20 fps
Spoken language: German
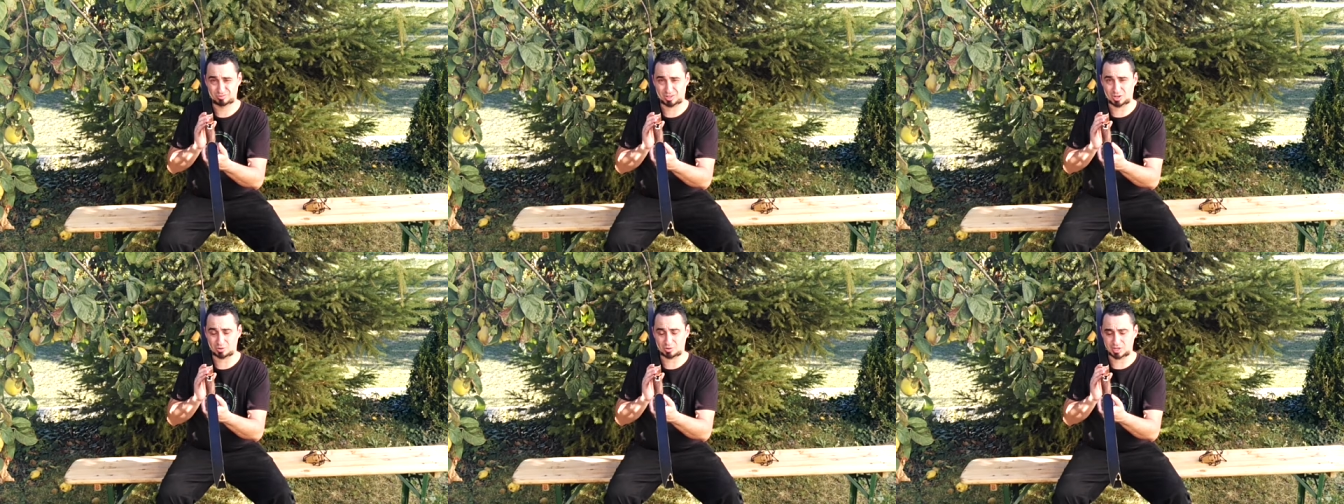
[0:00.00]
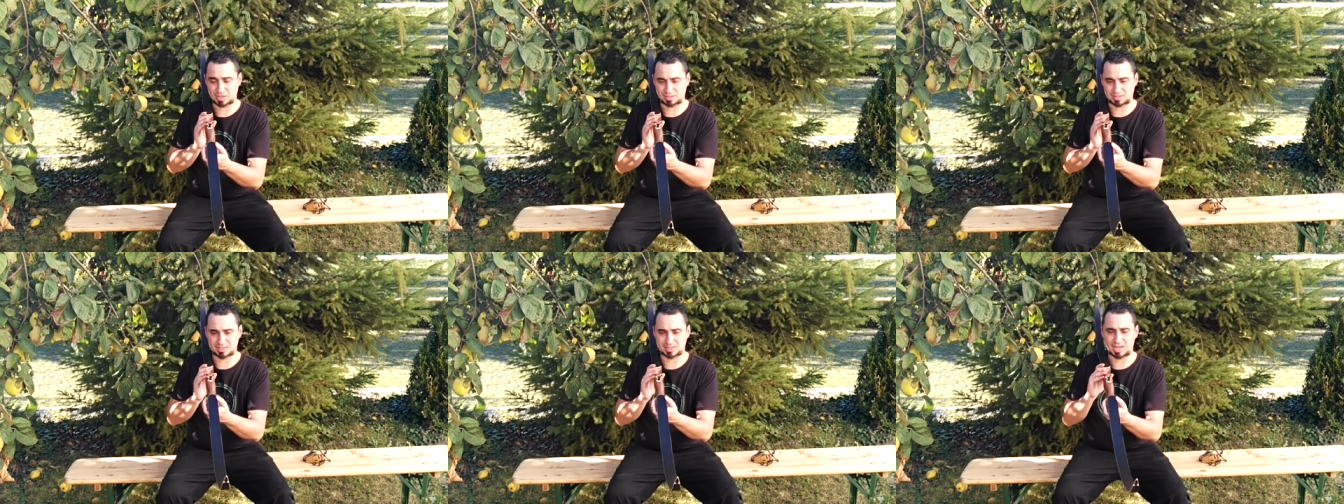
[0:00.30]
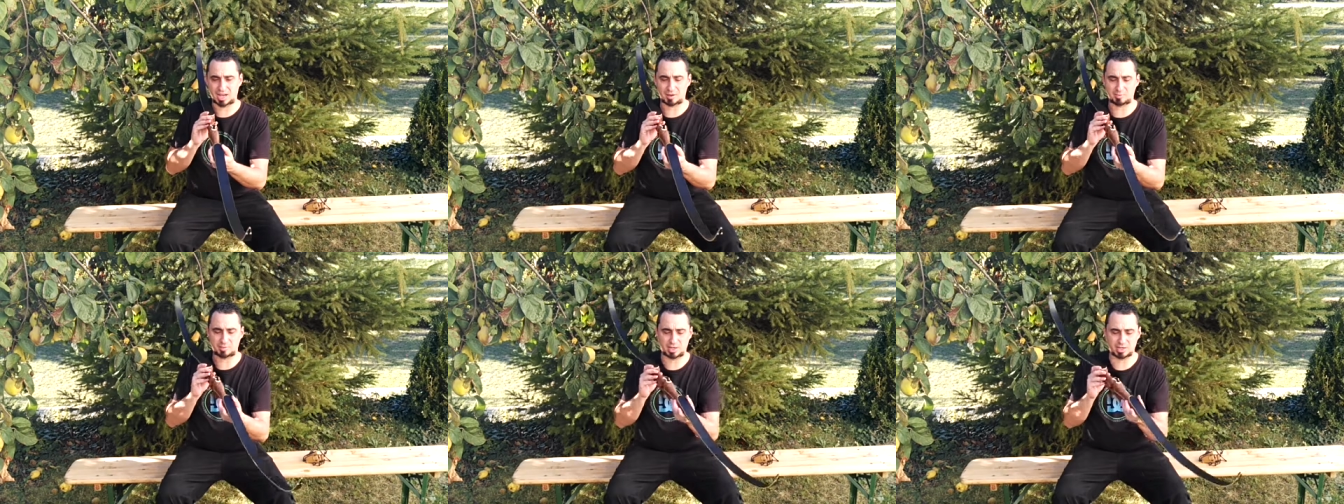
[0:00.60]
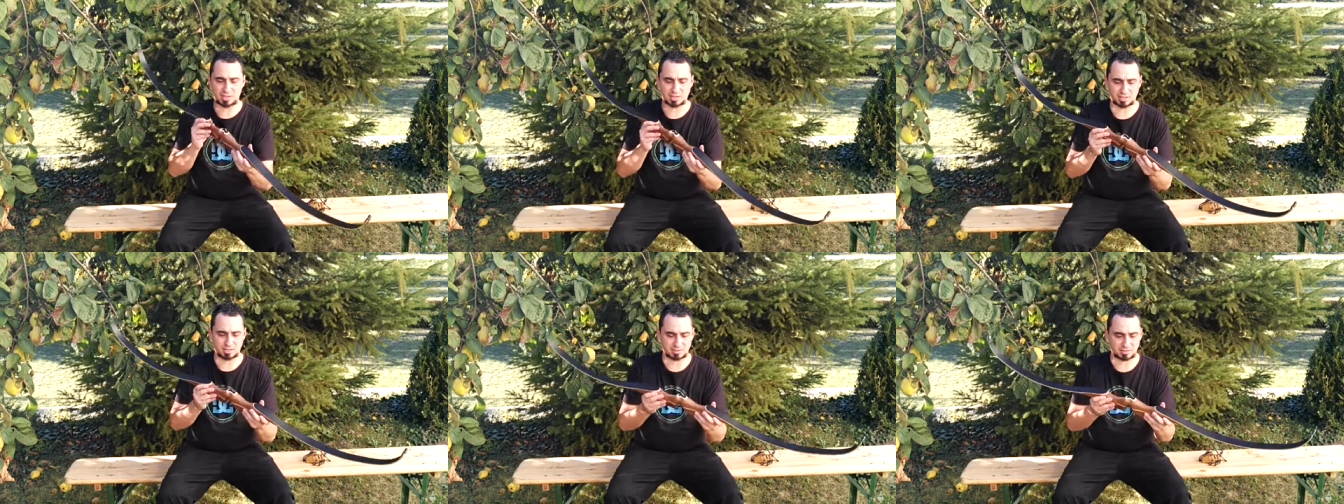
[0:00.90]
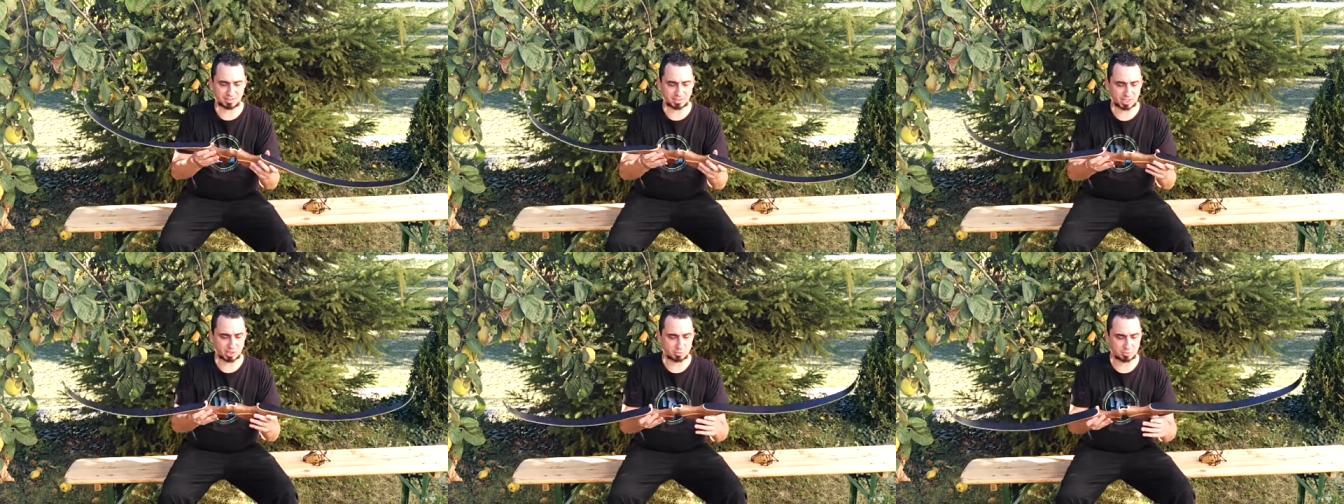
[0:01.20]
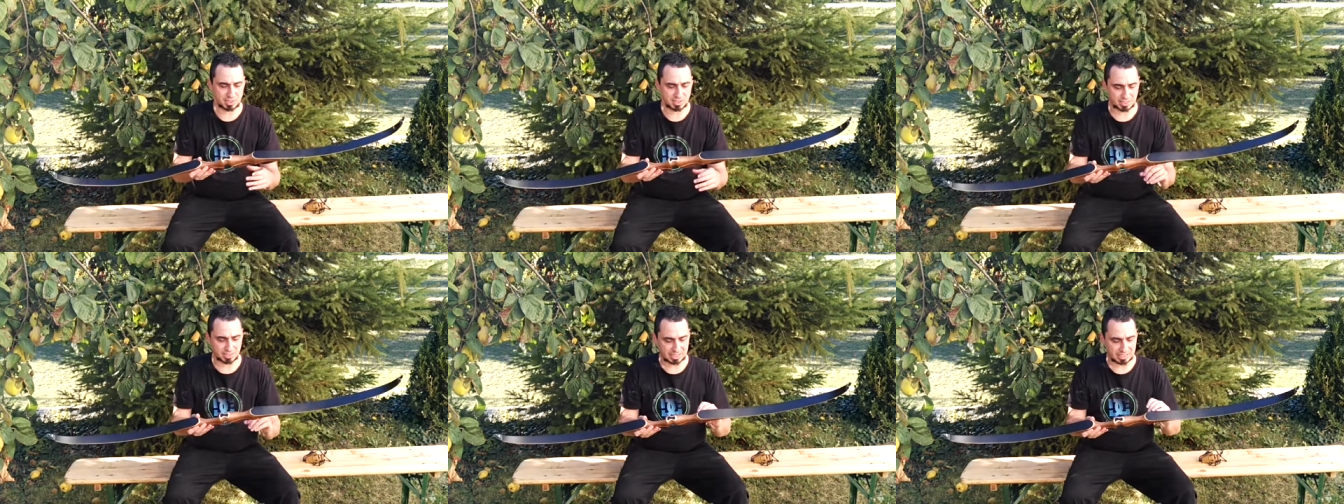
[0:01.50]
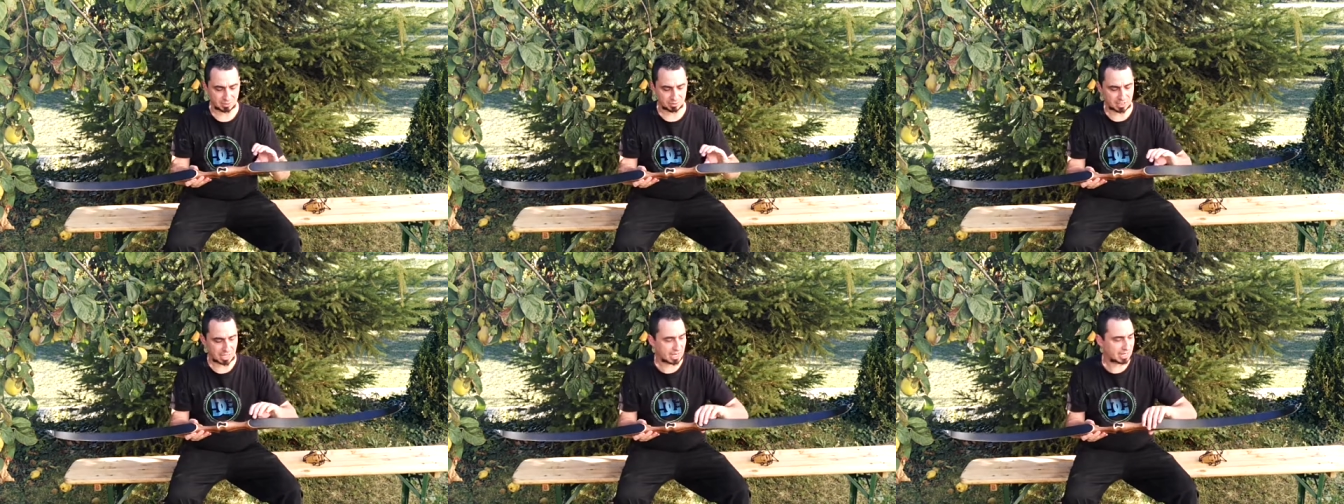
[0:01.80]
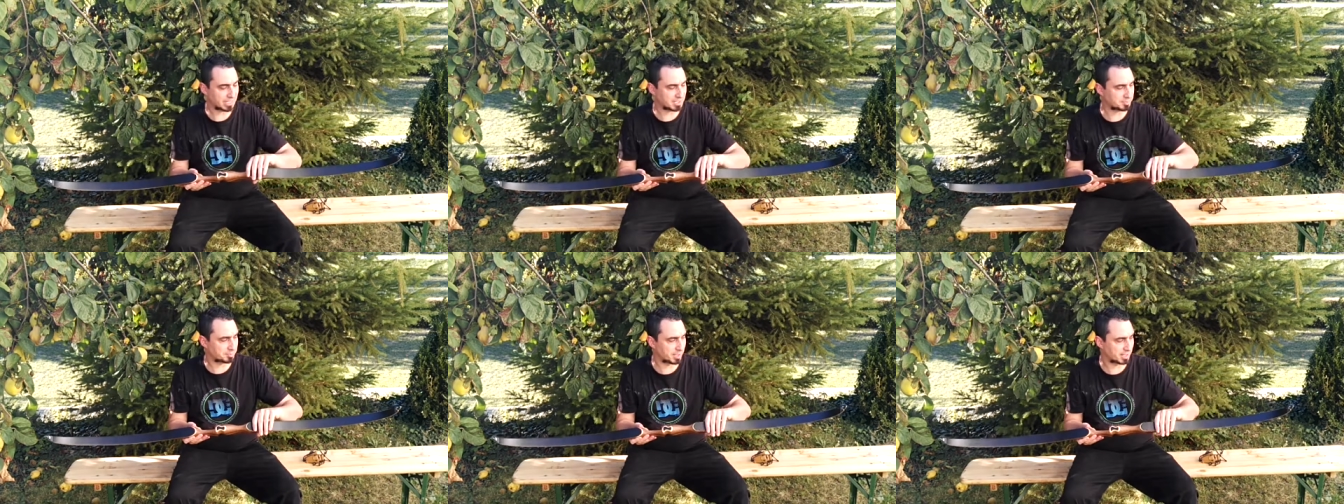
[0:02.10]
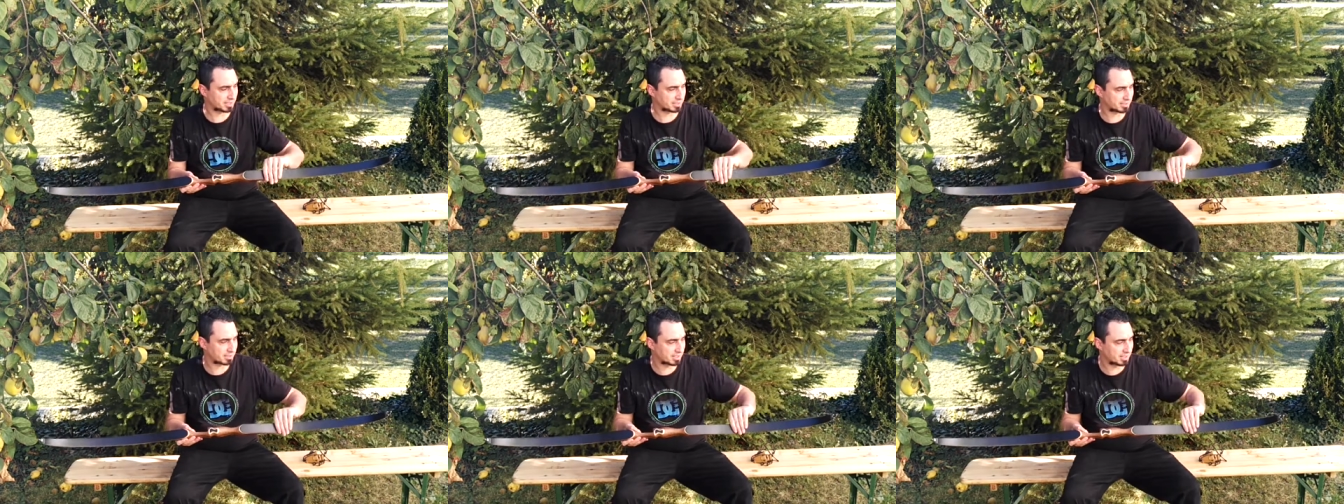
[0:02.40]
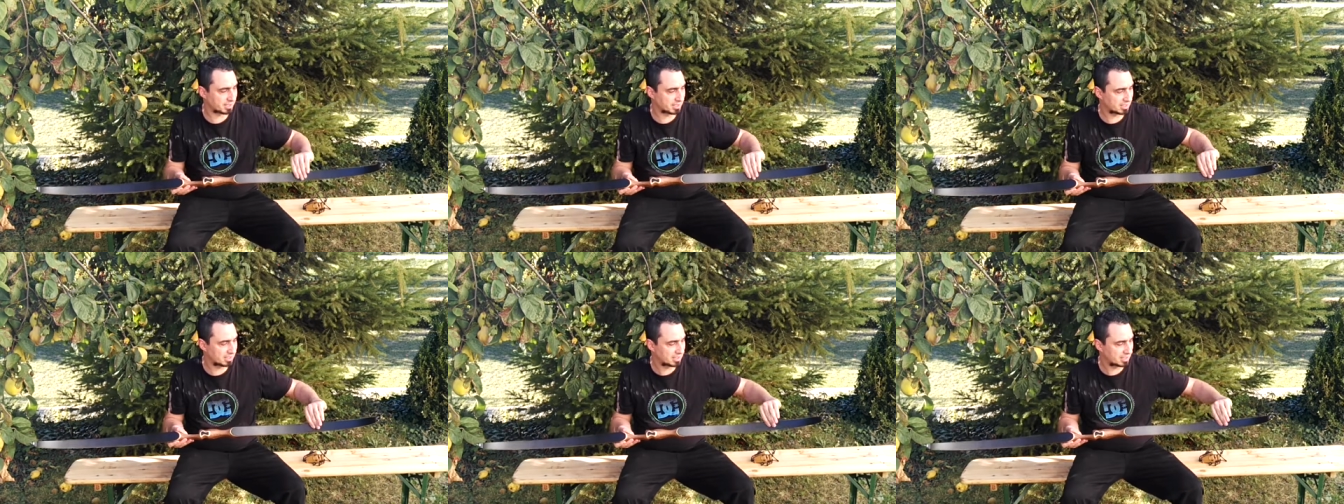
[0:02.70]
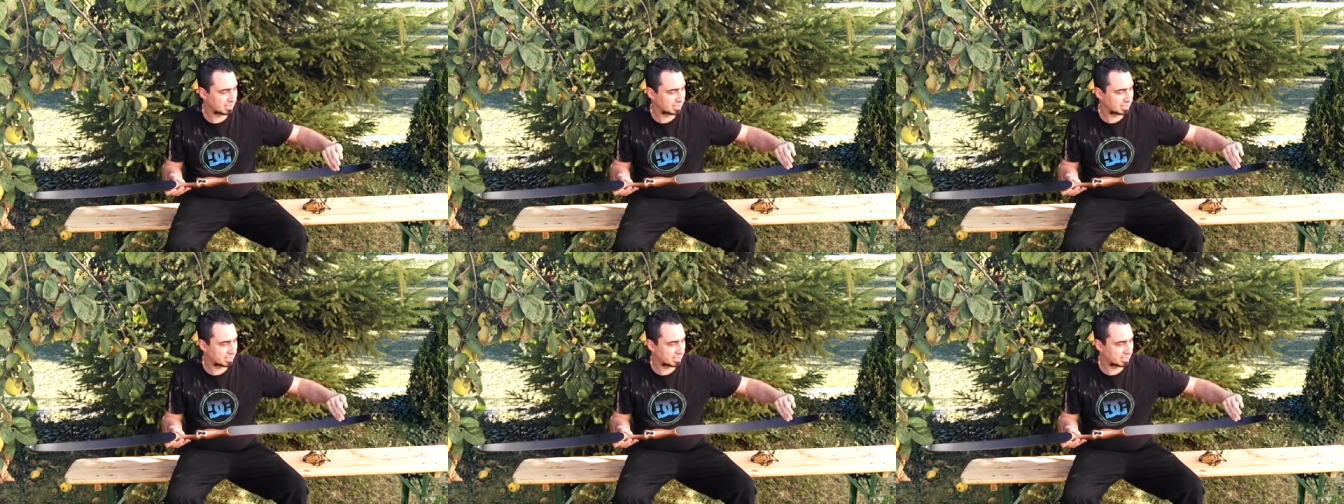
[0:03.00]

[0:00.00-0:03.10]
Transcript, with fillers: auch richtig arbeitet, dass die Geometrie und alles passt. Ja?